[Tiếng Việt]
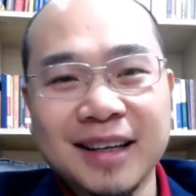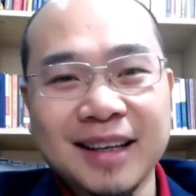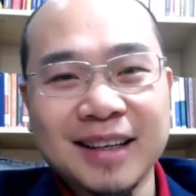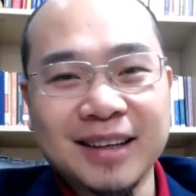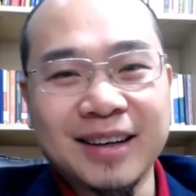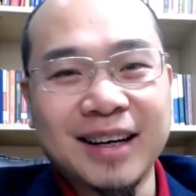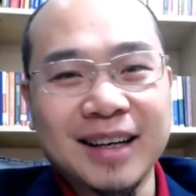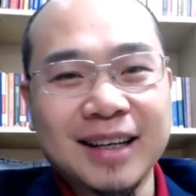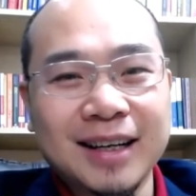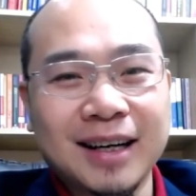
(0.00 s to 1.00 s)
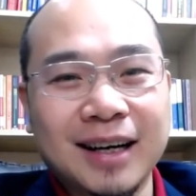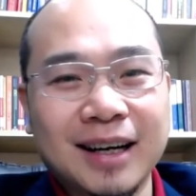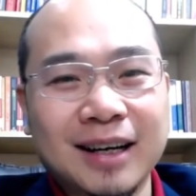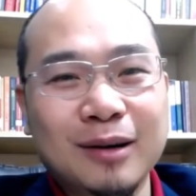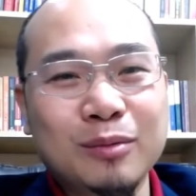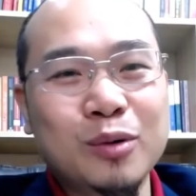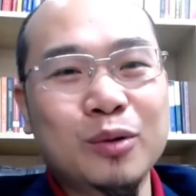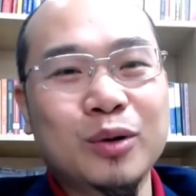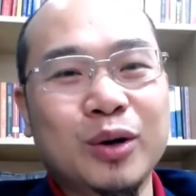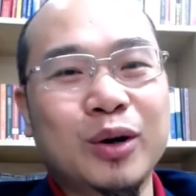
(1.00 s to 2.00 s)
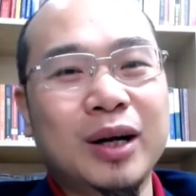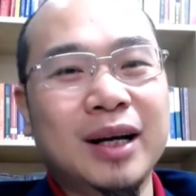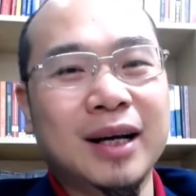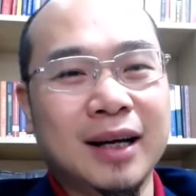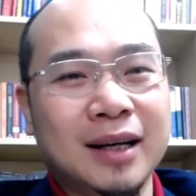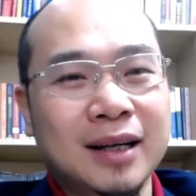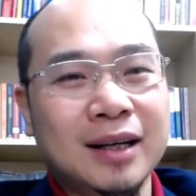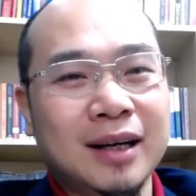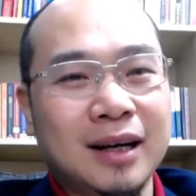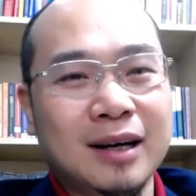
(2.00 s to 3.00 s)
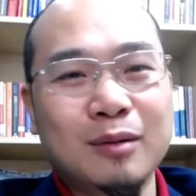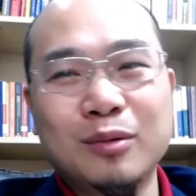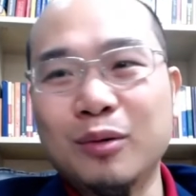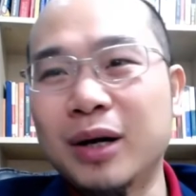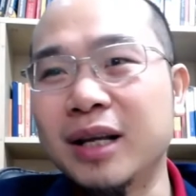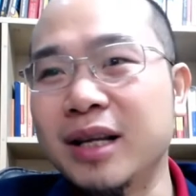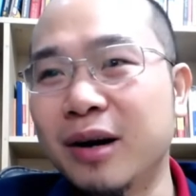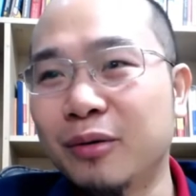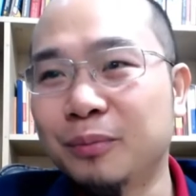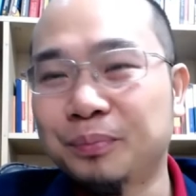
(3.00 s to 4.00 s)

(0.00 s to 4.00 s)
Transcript: đúng không ạ? À, công cụ nó gọi là à, công cụ gây nhiễu,